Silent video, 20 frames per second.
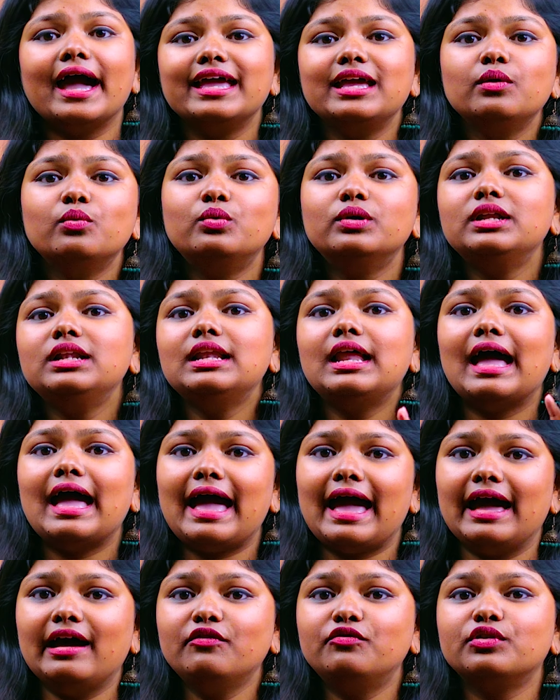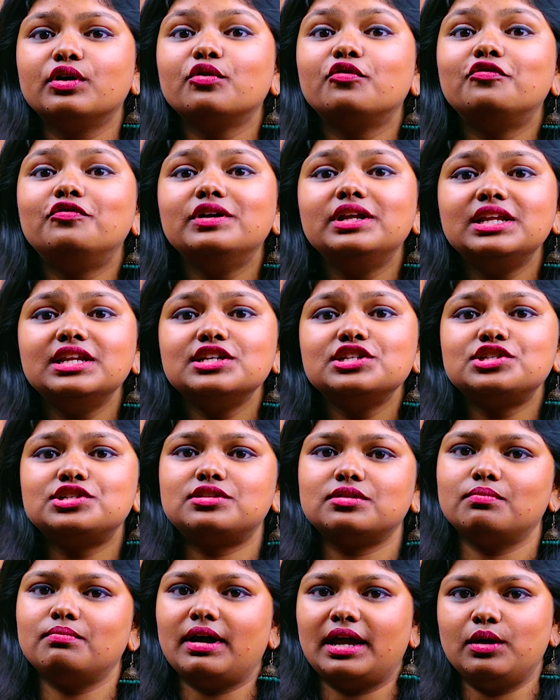ஐ வில் ஹாவ்
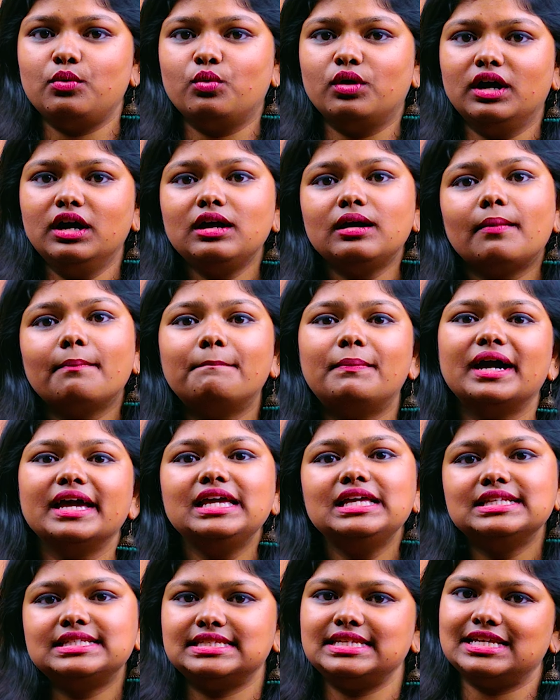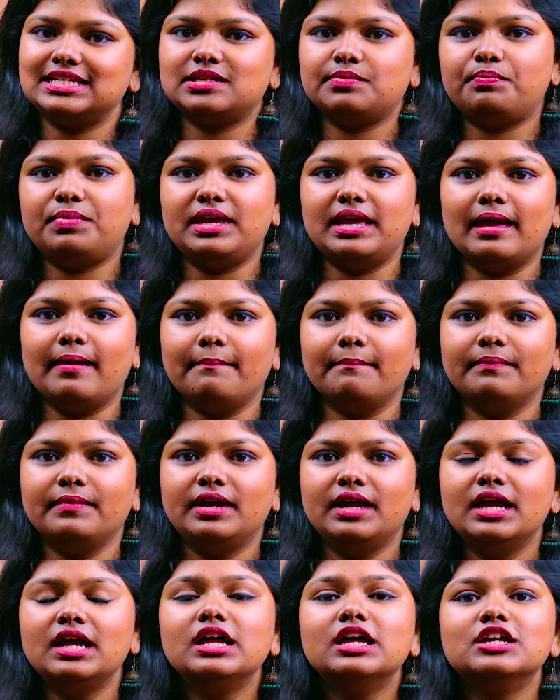ஃபினிஷ்ட் மை ஒர்க் பை சிக்ஸ் பிஎம்
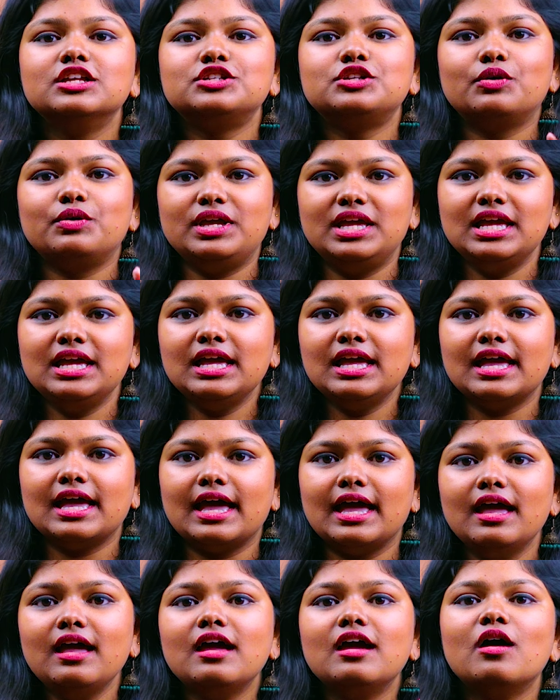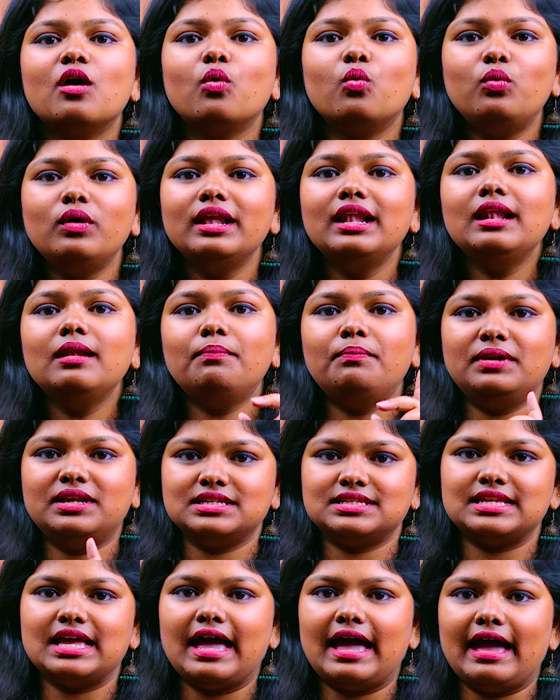ஸோ இங்கே வில்
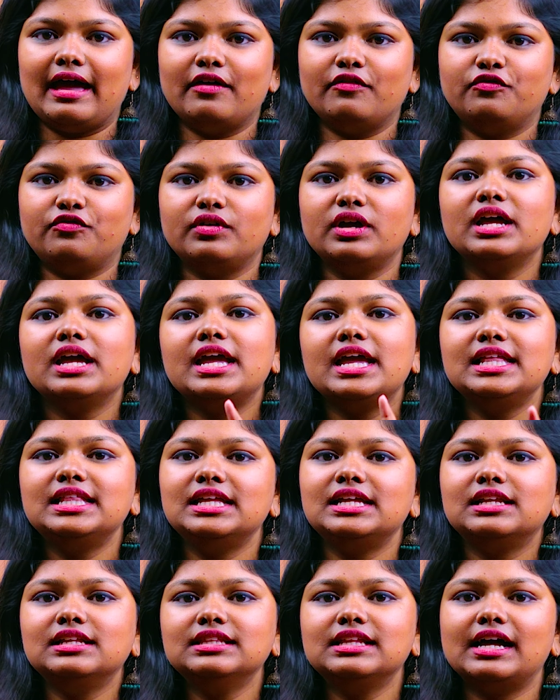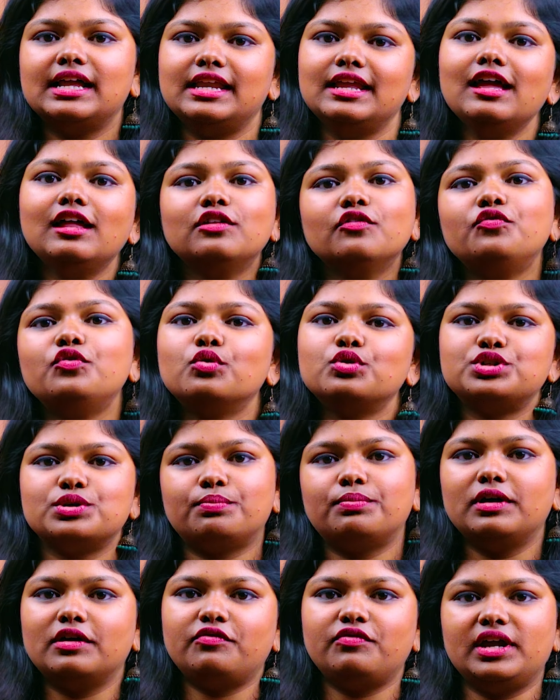ப்ளஸ் ஹாவ் இது இருந்தாலே அது
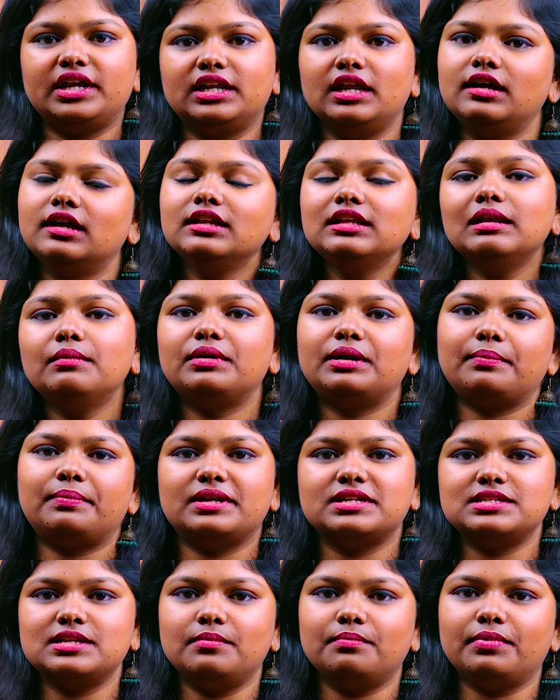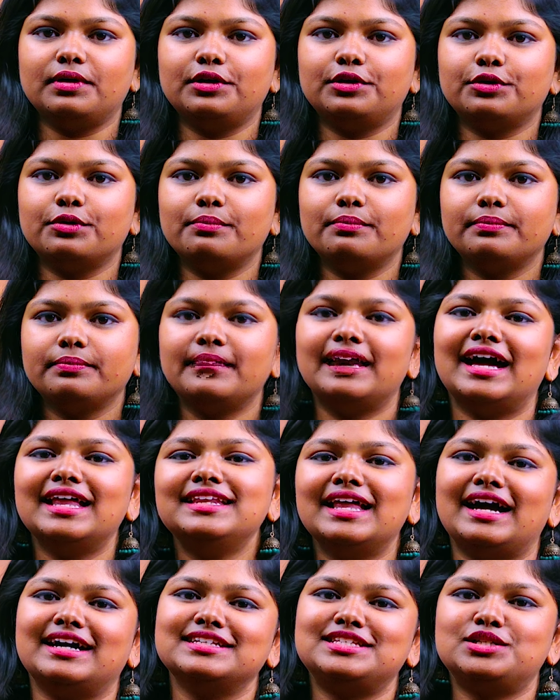ஃப்யூச்சர் பர்ஃபெக்ட்டுங்கிறது நம்ம ரெப்ரசென்ட் பண்ணுறோம் தி
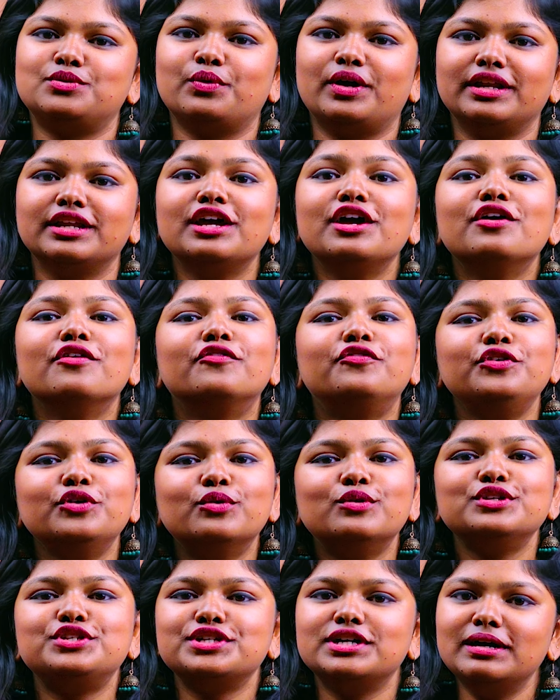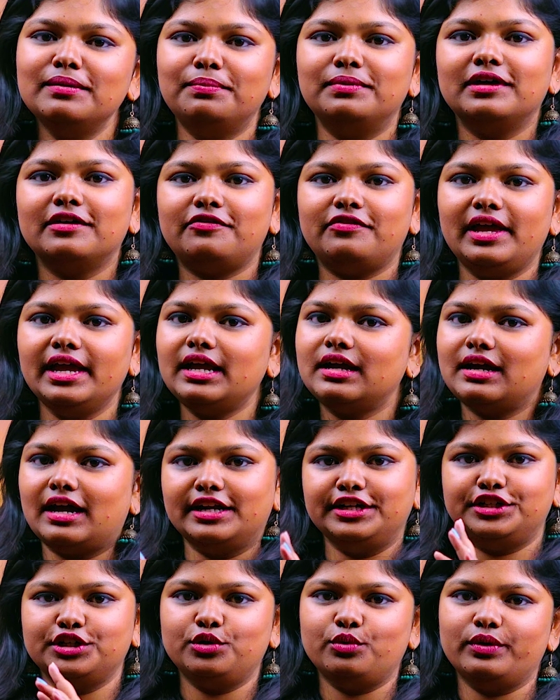லாஸ்ட் ஒன் ஃப்யூச்சர் பர்ஃபெக்ட்
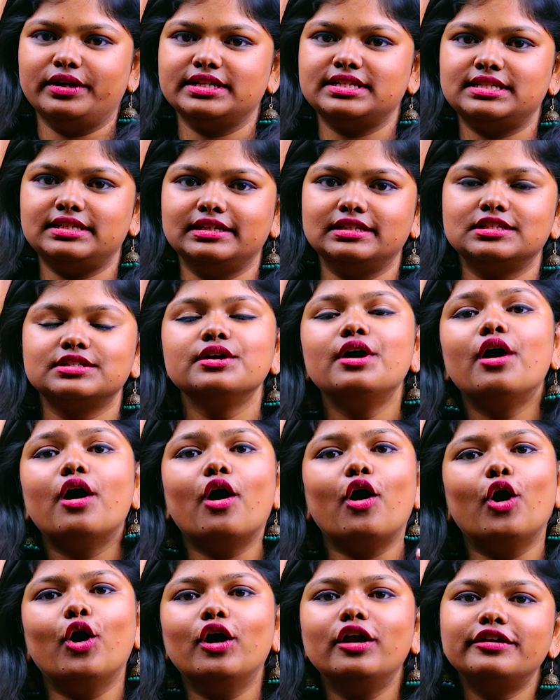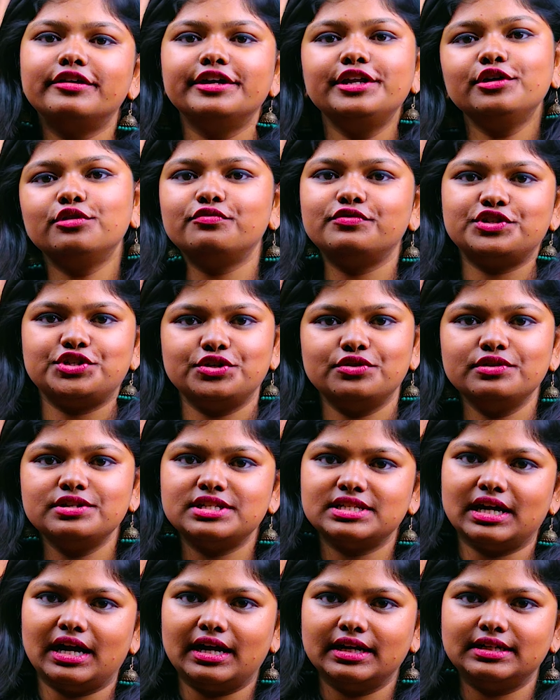கண்டினியூவஸ் டென்ஸ் ஆல்ரெடி ஒரு விஷயம்
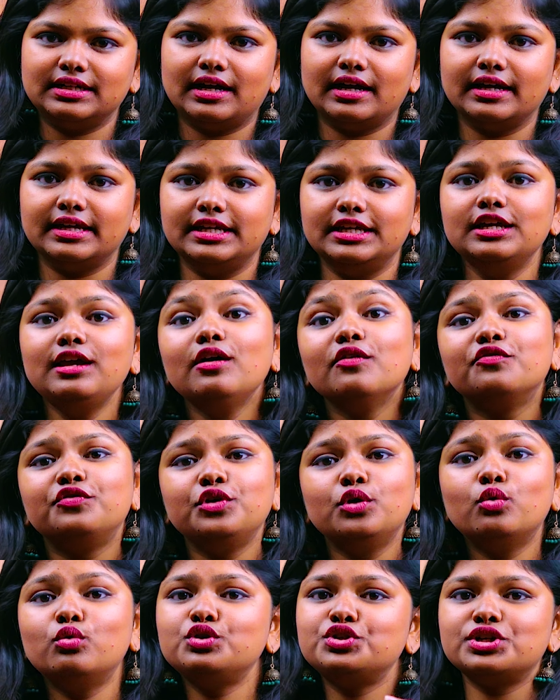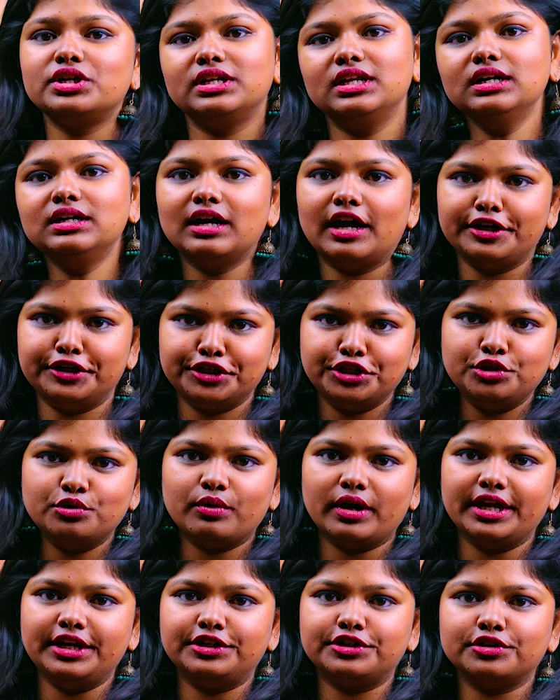ஸ்டார்ட் ஆகி ஃப்யூச்சரில் கண்டினியூ
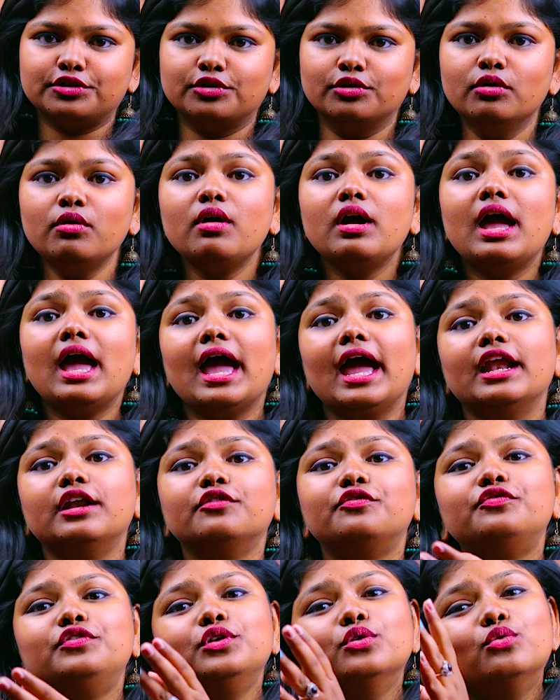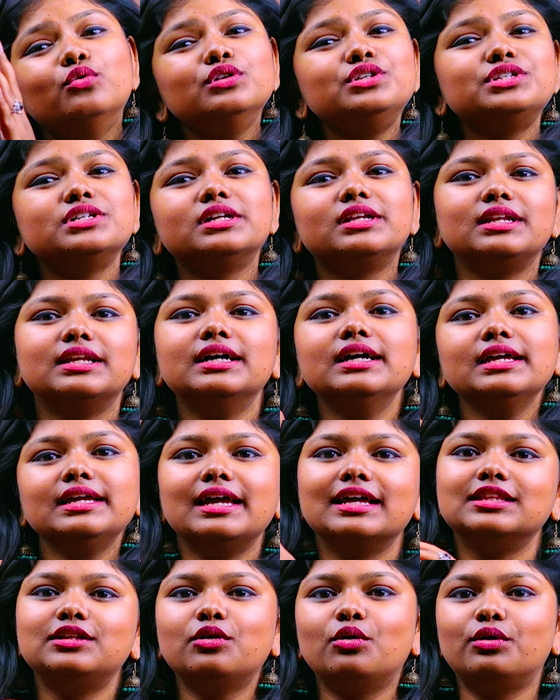ஆகிட்டு இருக்கும் அண்ட் ஃப்யூச்சரில்
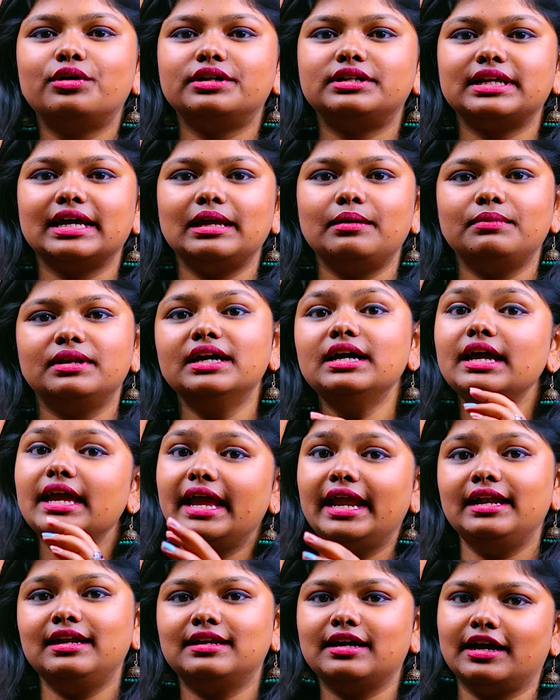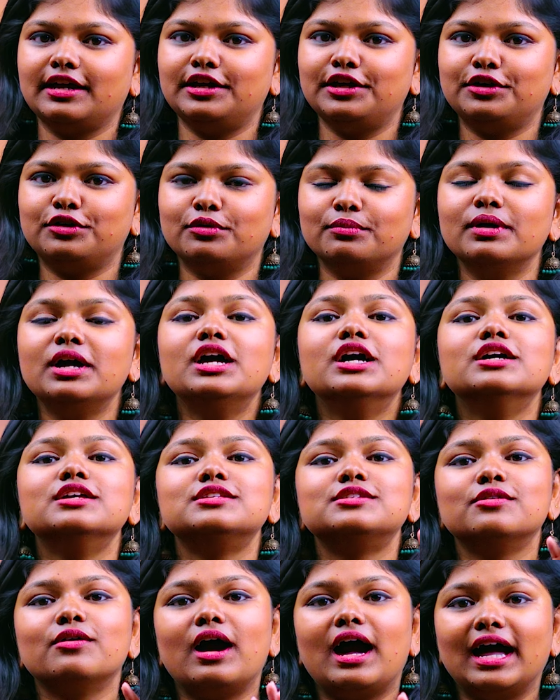ஏதோ ஒரு டைமில் எண்ட் ஆகியிருக்கும்
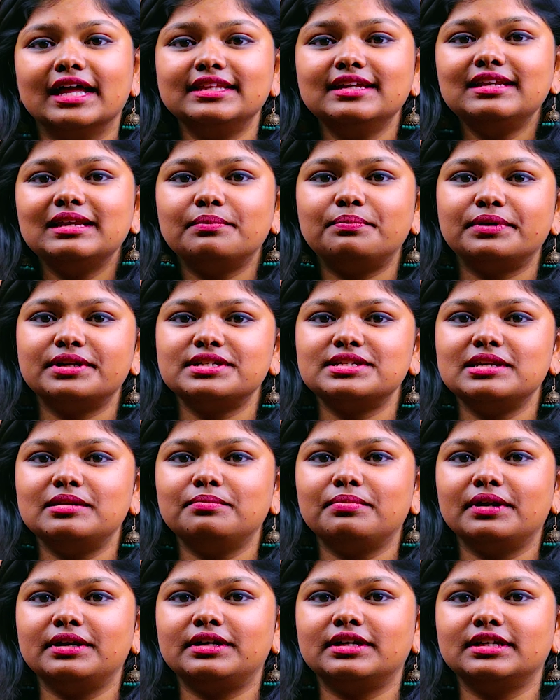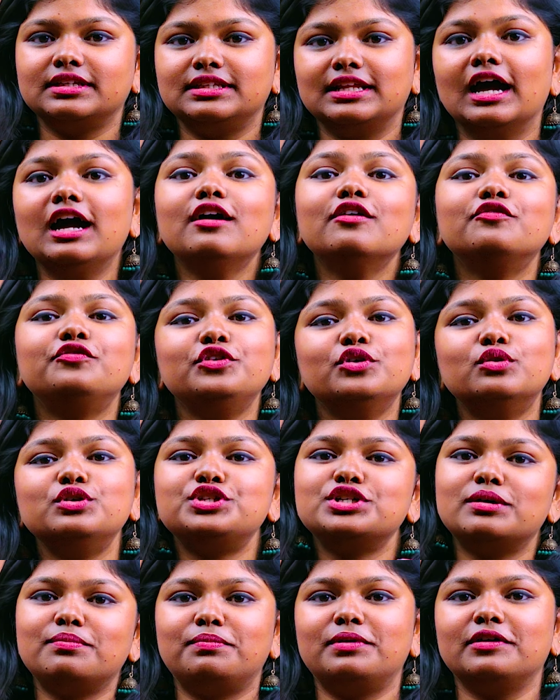ஸோ அதை ரெப்ரசென்ட் பண்ணுறது தான்
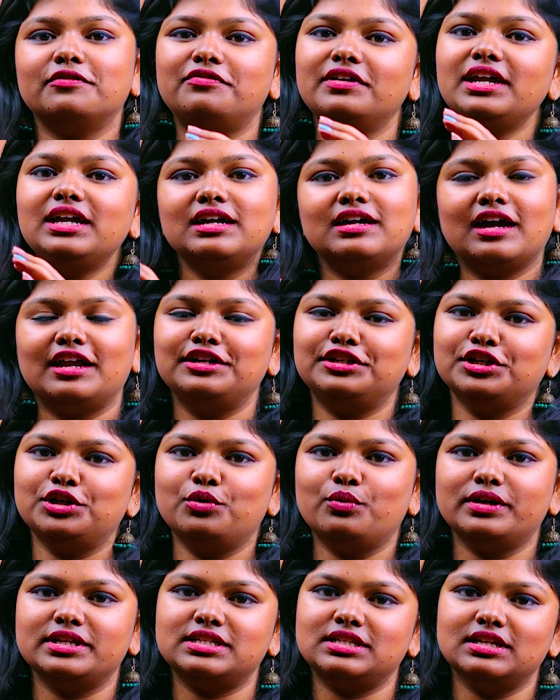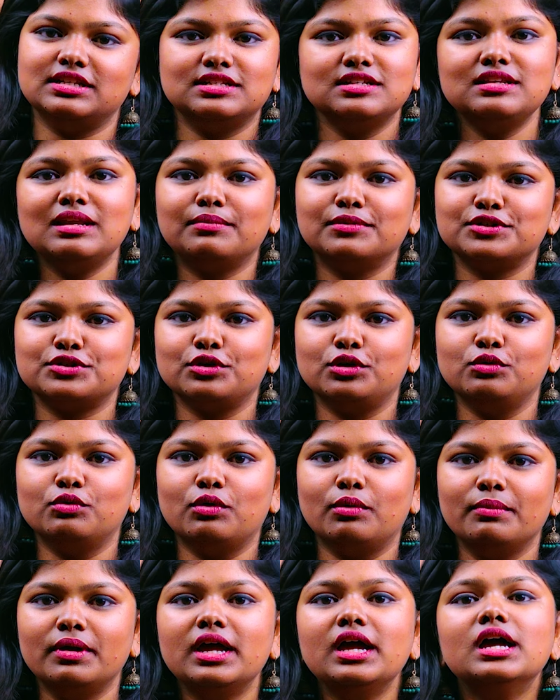ஃப்யூச்சர் பர்ஃபெக்ட் கண்டினியூவஸ் டென்ஸ்னு நம்ம
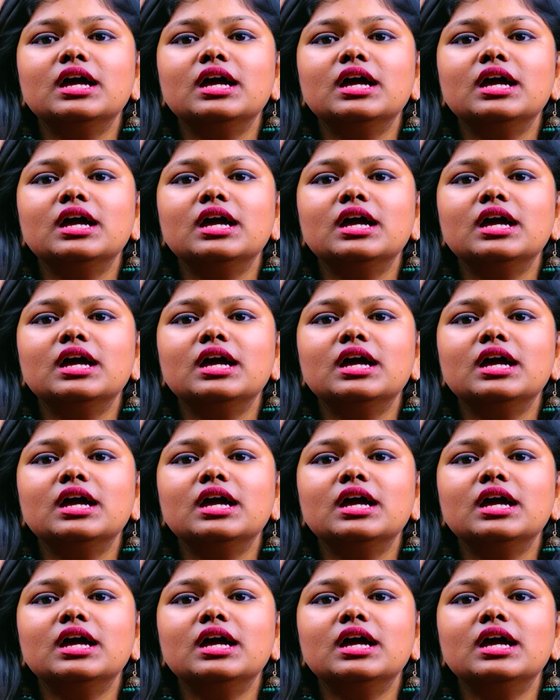சொல்லுவோம்